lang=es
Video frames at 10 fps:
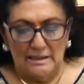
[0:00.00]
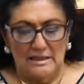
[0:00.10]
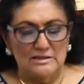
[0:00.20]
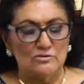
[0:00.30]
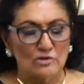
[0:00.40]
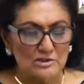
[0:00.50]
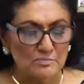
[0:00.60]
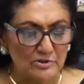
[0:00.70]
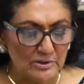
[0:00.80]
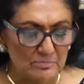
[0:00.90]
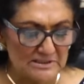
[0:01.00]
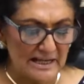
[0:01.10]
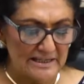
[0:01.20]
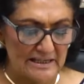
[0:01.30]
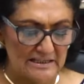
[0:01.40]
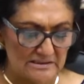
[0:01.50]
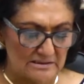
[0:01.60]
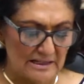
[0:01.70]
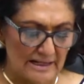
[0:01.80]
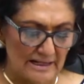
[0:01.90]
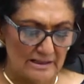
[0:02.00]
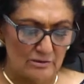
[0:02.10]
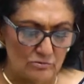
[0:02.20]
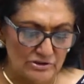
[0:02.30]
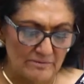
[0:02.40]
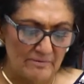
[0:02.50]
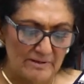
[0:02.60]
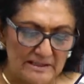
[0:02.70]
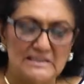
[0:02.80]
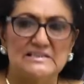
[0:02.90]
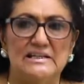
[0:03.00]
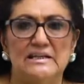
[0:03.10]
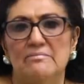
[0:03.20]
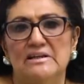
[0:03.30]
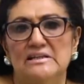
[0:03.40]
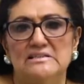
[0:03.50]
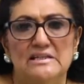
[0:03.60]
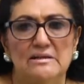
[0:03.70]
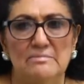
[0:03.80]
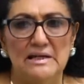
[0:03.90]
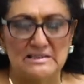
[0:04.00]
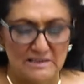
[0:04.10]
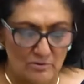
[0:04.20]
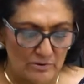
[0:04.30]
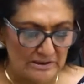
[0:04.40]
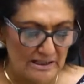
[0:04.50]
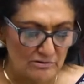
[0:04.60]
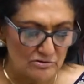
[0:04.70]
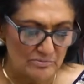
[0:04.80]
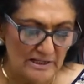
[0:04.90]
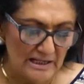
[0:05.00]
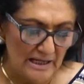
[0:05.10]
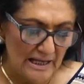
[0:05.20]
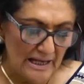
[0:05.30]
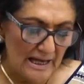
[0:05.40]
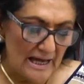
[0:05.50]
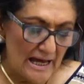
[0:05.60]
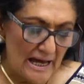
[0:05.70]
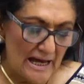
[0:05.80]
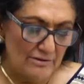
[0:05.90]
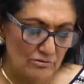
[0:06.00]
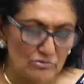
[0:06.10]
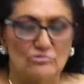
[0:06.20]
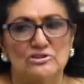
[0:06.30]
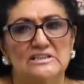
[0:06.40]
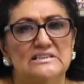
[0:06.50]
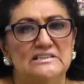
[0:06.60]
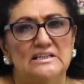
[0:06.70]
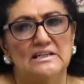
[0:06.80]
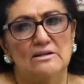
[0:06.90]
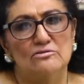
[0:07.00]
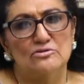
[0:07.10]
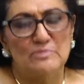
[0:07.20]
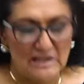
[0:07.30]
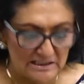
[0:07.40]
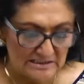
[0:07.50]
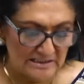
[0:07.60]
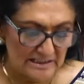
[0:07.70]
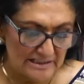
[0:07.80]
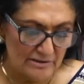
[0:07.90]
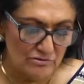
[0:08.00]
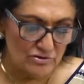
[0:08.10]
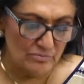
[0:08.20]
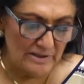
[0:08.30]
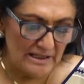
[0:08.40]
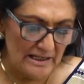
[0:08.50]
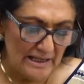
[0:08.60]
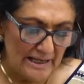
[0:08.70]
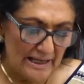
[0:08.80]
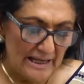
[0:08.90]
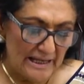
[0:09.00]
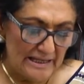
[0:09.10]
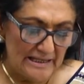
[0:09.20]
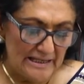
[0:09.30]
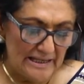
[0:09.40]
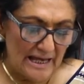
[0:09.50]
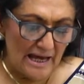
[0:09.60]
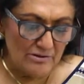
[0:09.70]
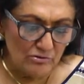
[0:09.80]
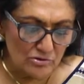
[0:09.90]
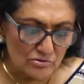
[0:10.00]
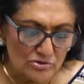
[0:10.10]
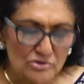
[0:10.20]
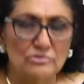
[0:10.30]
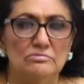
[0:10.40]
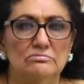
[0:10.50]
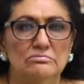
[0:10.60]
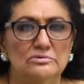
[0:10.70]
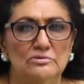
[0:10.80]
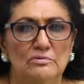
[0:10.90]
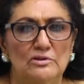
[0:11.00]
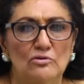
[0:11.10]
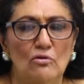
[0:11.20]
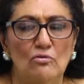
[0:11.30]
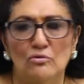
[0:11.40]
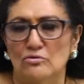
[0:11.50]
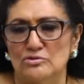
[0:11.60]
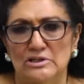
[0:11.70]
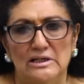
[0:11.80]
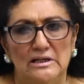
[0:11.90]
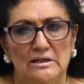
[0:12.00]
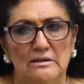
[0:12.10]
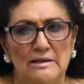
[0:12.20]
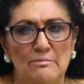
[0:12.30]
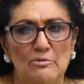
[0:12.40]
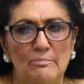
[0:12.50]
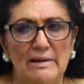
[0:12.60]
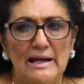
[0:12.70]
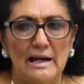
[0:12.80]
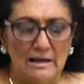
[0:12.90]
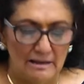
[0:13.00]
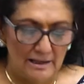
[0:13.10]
que, les corresponde, pues hay quienes ganan inclusive de 27 mil a 52 mil, hay otros de 62 mil a 78 mil y hay otros, sobre todo los del ramo penal,